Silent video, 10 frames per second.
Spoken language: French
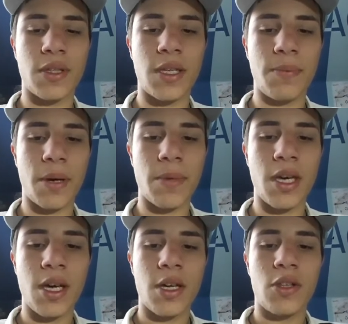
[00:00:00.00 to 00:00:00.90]
qui permet
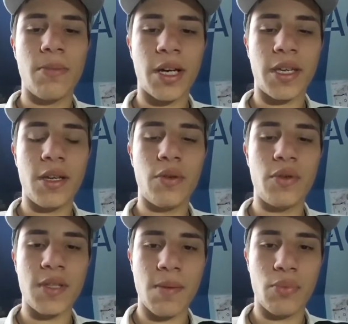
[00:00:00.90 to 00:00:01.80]
de marquer le
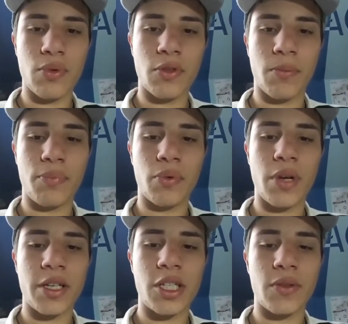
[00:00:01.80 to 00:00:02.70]
deuxième but pour
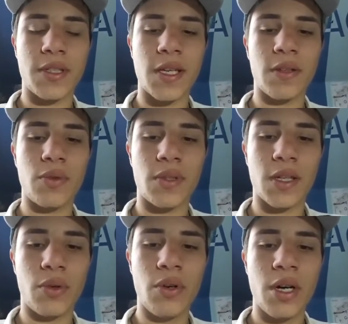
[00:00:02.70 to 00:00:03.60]
la JOCR
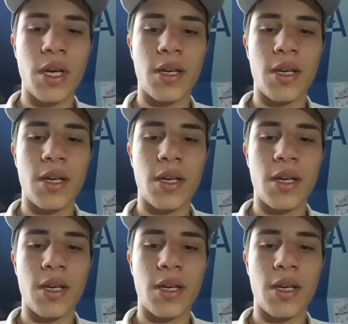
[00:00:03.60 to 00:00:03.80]
2-0.